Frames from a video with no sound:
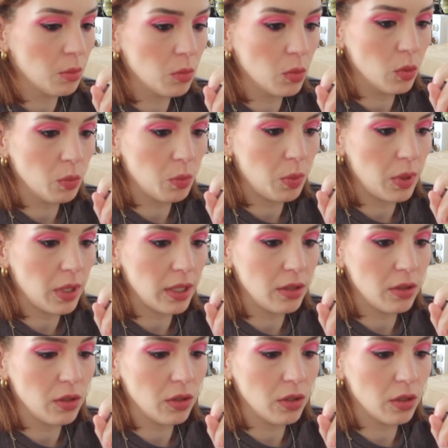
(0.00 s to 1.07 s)
mon
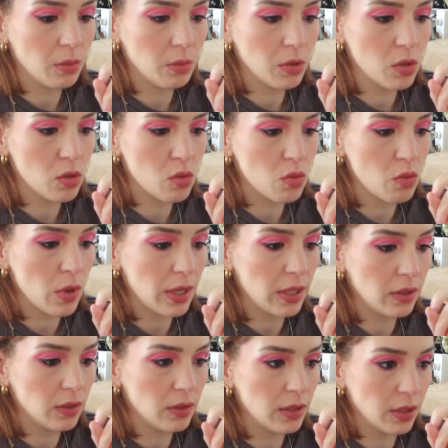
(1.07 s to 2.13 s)
planeur
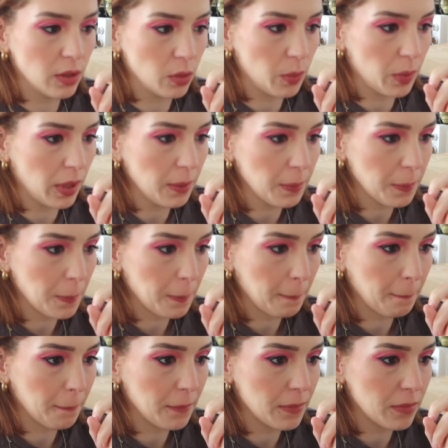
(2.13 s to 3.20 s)
mensuel des repas
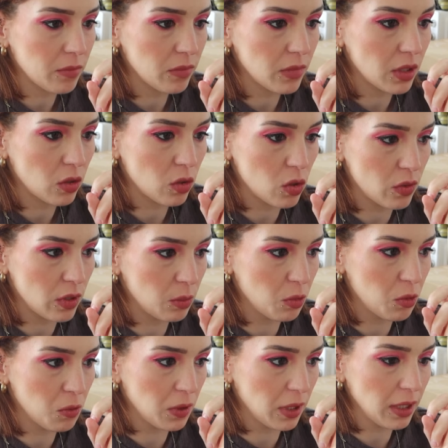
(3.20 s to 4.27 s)
que je viens de
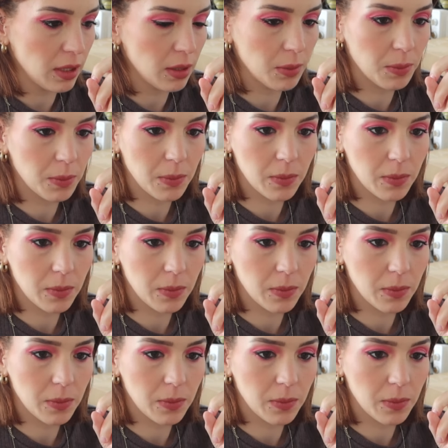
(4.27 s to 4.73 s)
me faire.